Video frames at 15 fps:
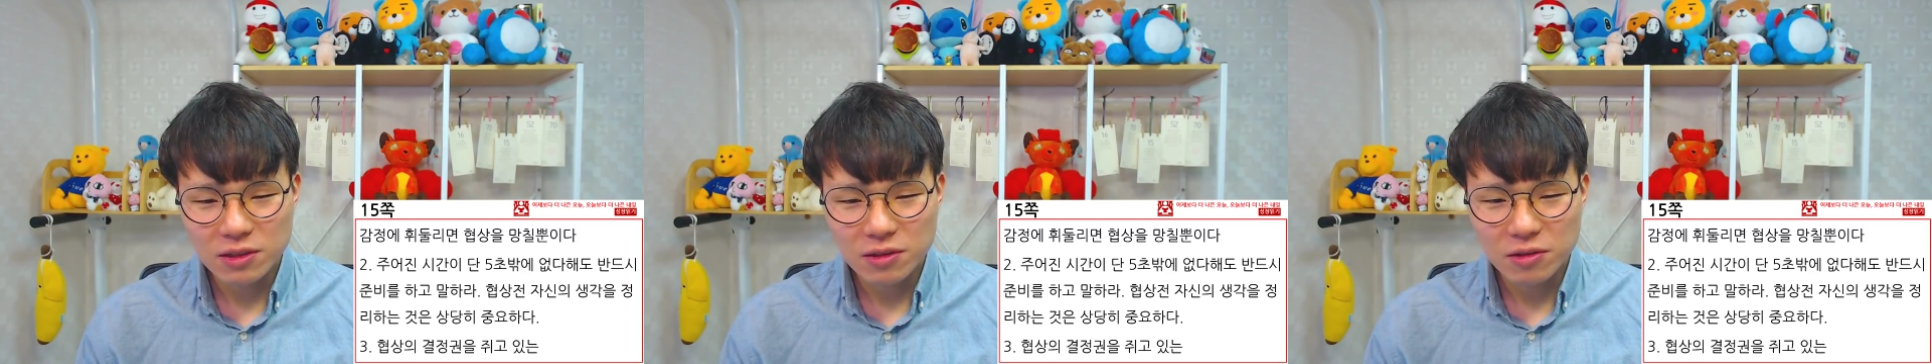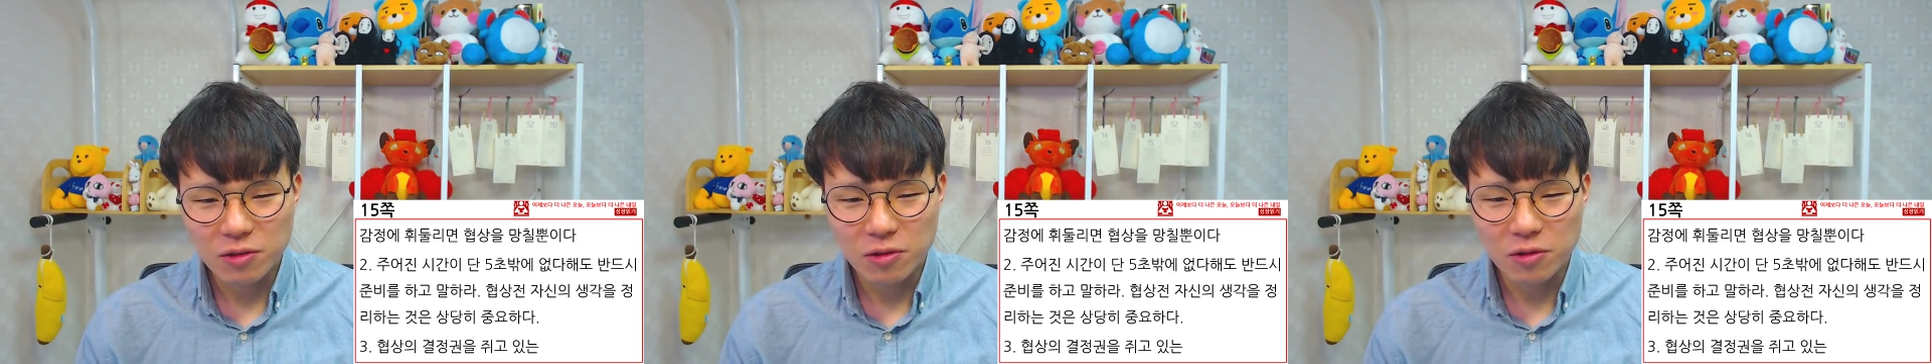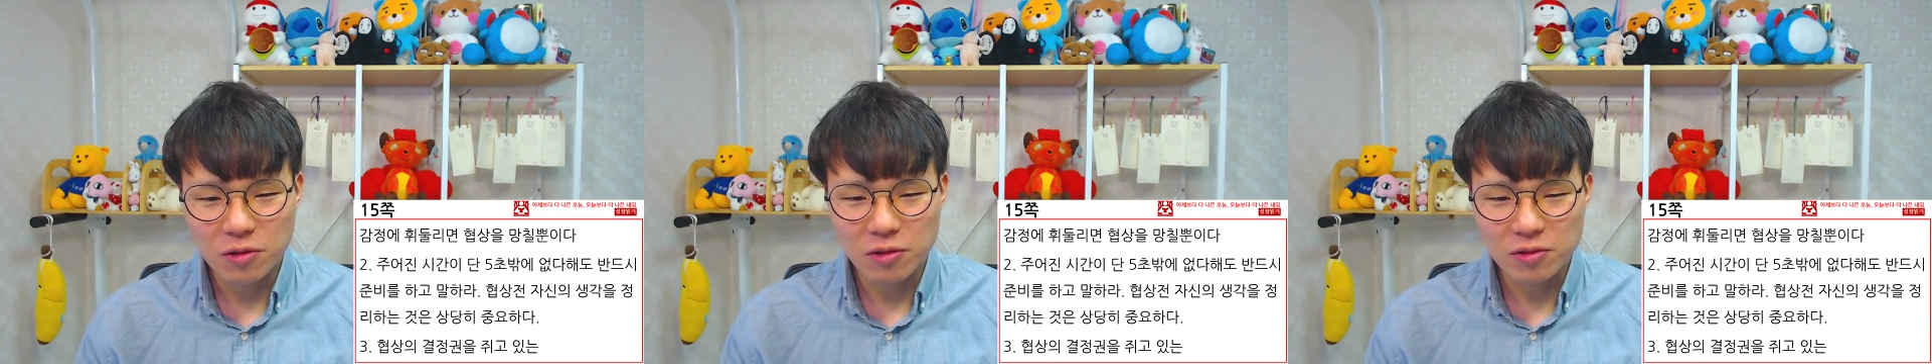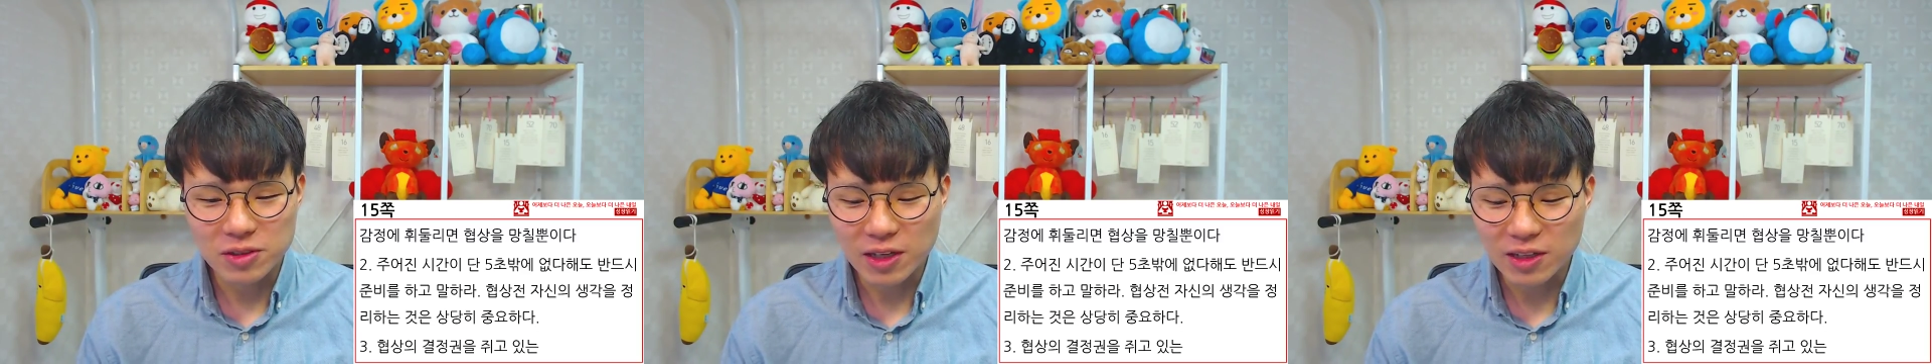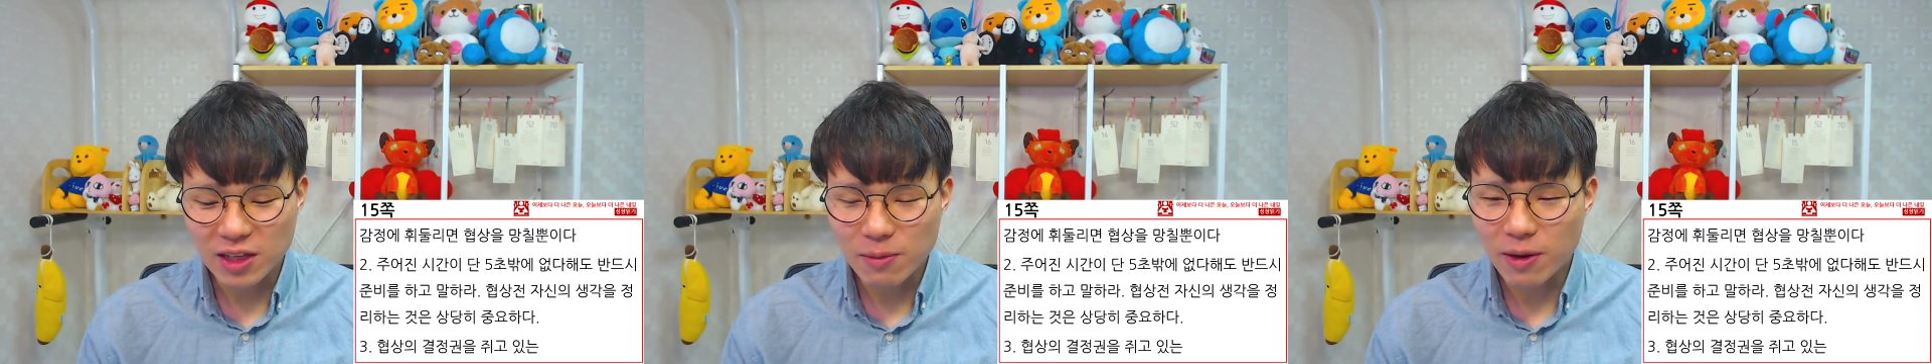어,
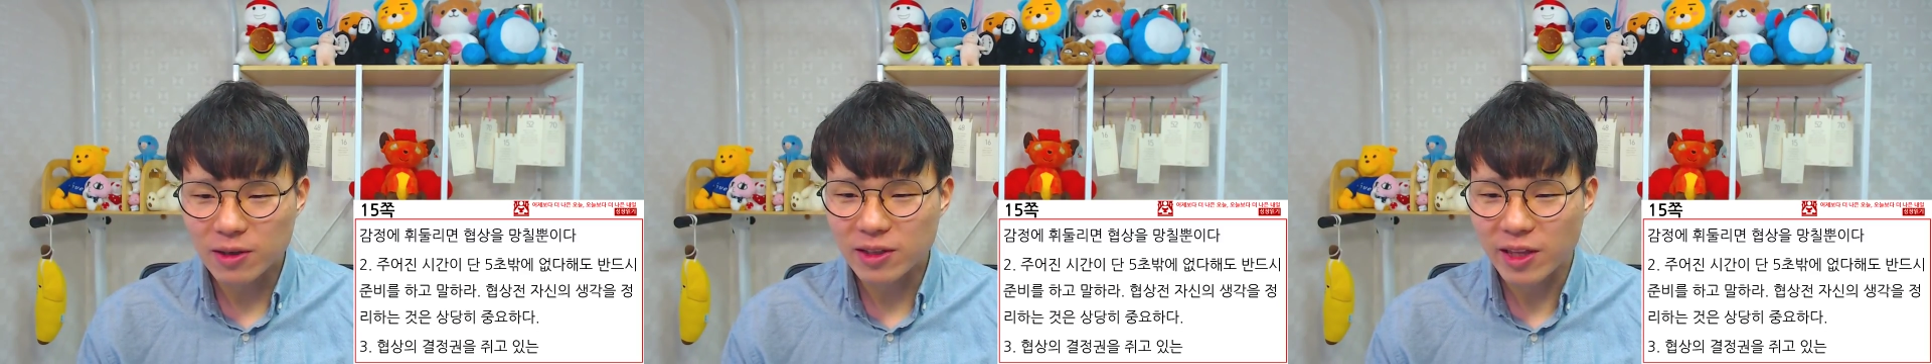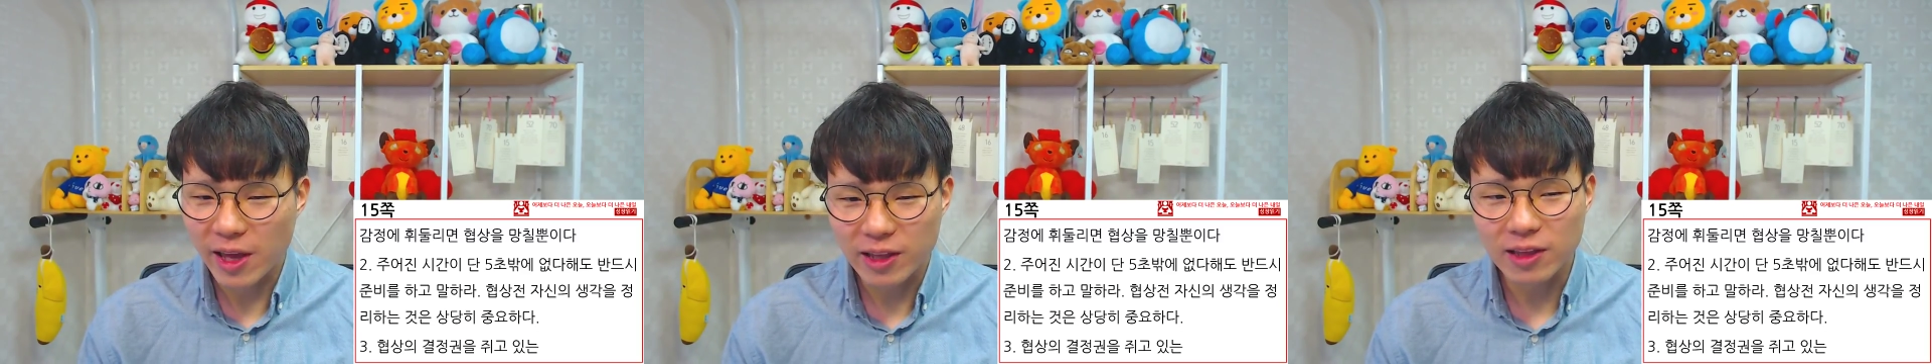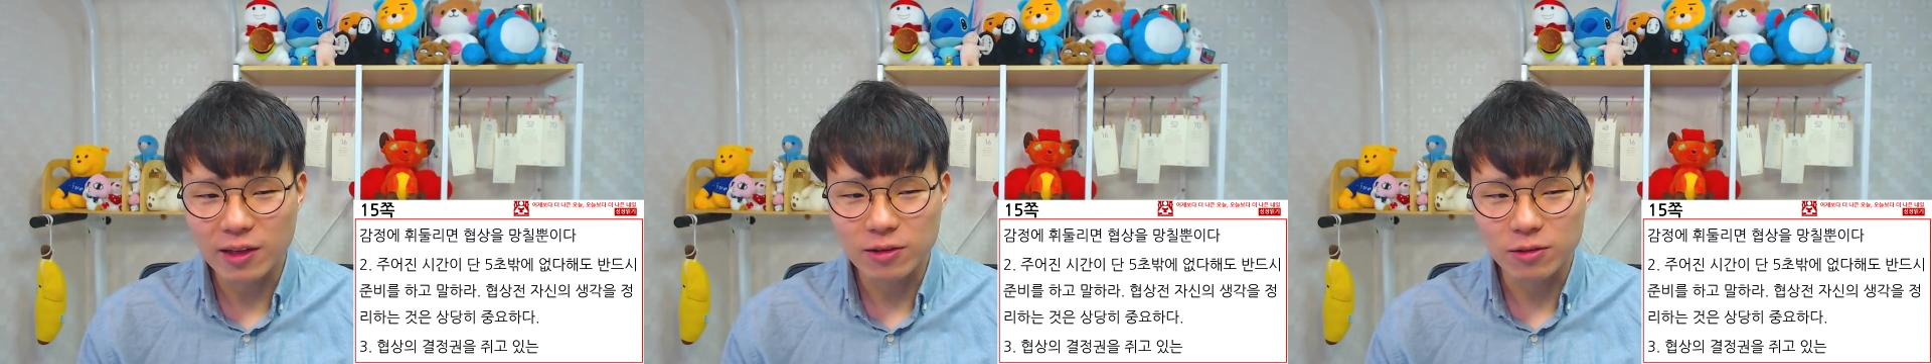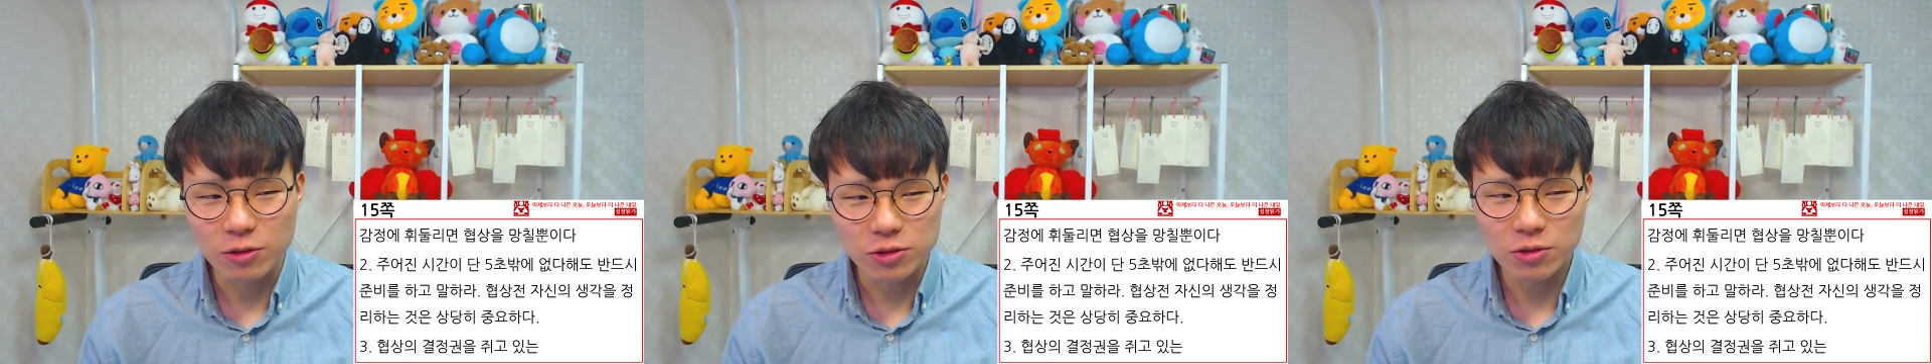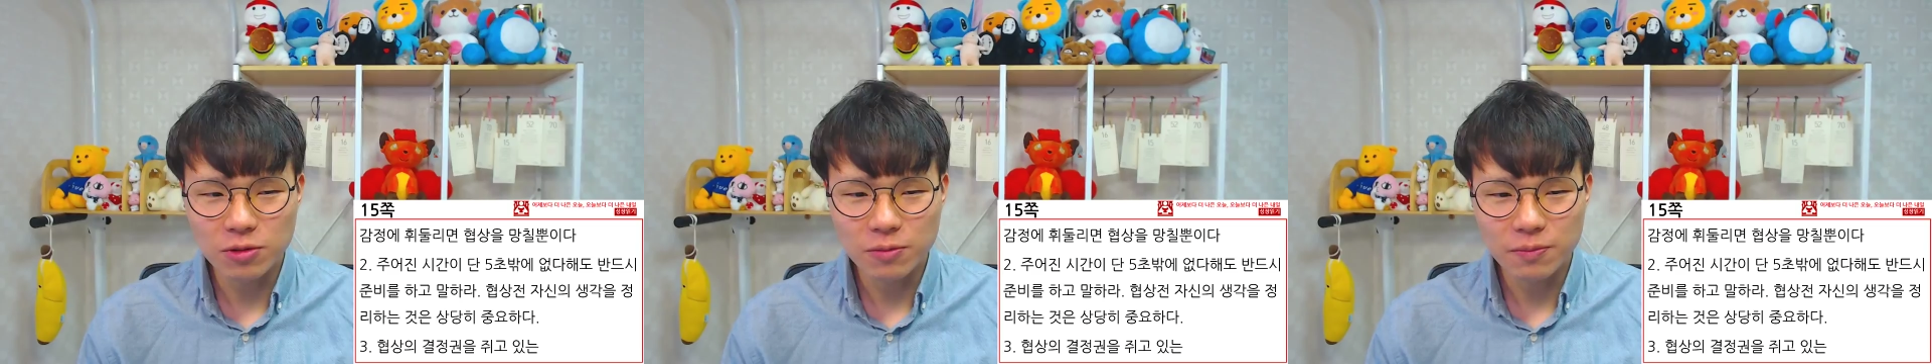상대방을 대했다는
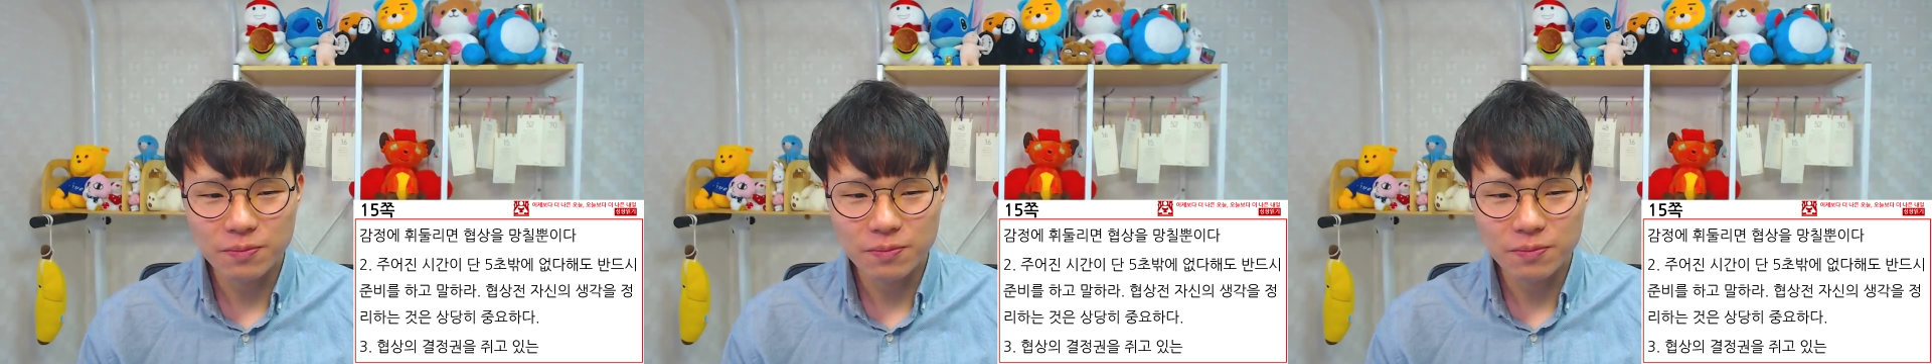거죠.